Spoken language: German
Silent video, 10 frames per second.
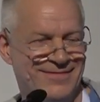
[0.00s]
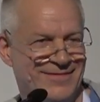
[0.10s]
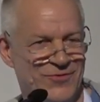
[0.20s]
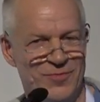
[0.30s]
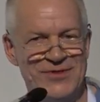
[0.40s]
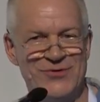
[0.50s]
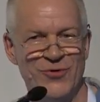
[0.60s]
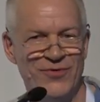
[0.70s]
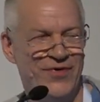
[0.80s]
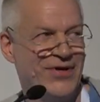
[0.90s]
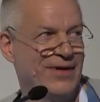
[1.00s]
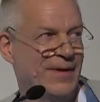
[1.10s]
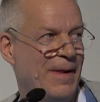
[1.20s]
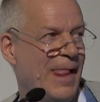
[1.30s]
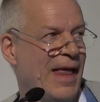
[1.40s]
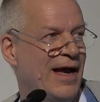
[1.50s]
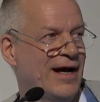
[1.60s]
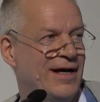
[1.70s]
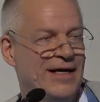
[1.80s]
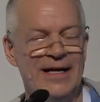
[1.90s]
Du bist zu höflich.
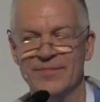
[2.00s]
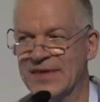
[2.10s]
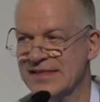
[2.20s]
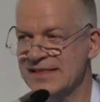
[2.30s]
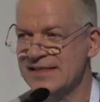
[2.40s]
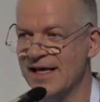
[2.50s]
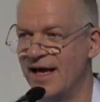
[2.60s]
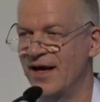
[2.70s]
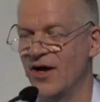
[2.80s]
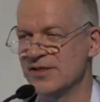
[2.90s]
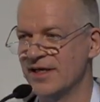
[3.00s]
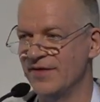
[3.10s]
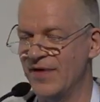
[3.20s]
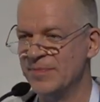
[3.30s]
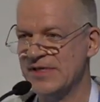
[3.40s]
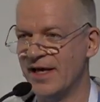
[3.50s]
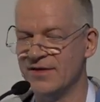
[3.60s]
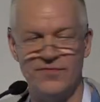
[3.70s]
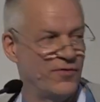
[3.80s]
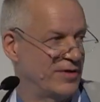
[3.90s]
Äh, das ist äh, aus einer
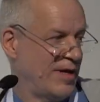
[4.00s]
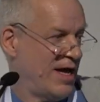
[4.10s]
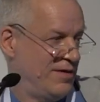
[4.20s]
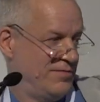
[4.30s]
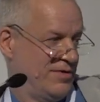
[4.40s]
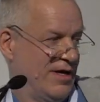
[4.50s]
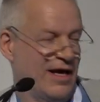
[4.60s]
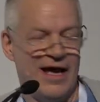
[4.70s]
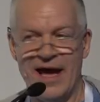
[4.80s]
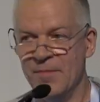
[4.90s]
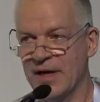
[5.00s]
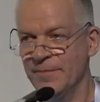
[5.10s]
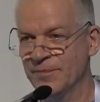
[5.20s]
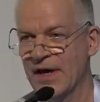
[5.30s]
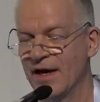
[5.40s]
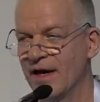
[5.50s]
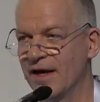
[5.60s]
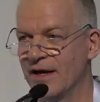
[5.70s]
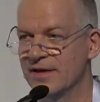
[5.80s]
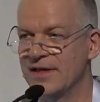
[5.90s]
Website von Herrn äh, Eimer.
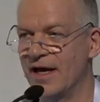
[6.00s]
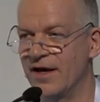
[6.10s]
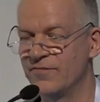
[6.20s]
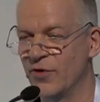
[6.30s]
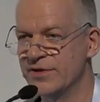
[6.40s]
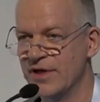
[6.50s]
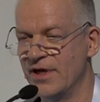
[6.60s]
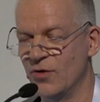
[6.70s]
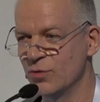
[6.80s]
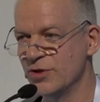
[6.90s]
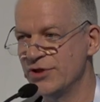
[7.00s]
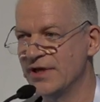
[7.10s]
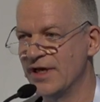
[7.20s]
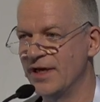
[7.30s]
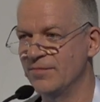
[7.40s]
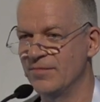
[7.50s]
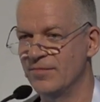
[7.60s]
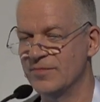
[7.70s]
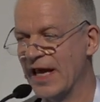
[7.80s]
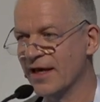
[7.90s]
Der wollte Unterschiede
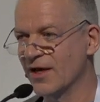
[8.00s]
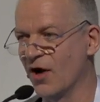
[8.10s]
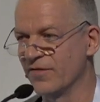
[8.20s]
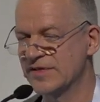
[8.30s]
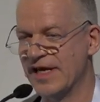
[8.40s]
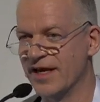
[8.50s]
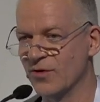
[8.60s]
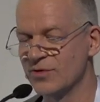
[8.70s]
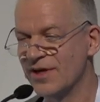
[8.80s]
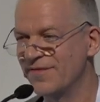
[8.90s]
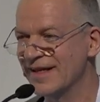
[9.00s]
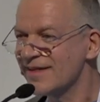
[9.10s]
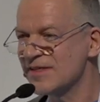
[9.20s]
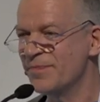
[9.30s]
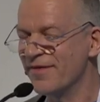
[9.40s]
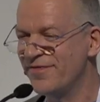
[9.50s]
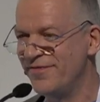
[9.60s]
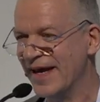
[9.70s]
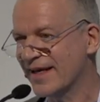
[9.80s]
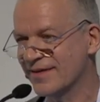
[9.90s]
im Denken aufzeigen und ich fand das
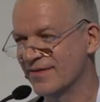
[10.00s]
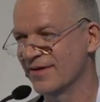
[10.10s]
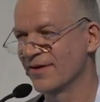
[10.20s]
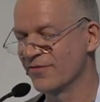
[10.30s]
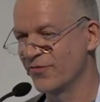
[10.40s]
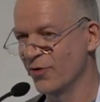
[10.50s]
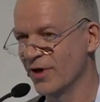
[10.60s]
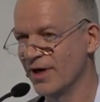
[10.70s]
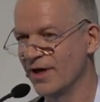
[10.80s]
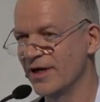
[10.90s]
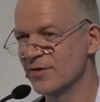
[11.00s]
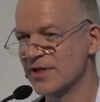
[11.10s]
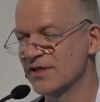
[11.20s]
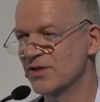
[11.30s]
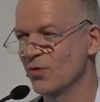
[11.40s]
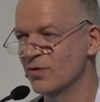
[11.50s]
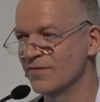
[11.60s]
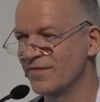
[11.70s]
perfekt für Illustration,